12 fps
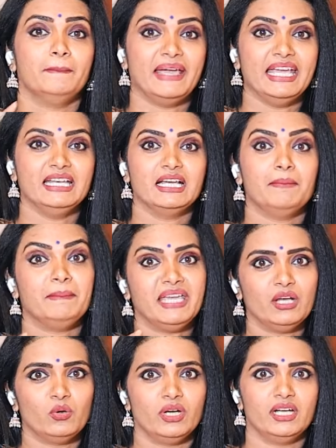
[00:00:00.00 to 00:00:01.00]
మెయిన్గా
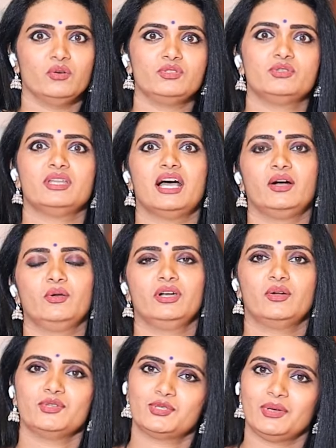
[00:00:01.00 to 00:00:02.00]
మీకున్న డౌట్స్ నాకున్న
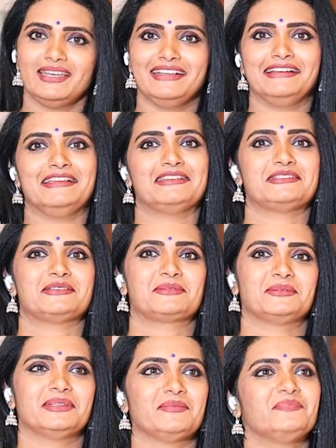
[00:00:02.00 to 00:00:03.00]
డౌట్స్ అన్ని క్లియర్
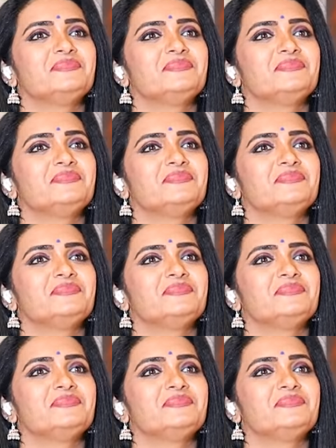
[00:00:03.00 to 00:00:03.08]
చేసుకుందాం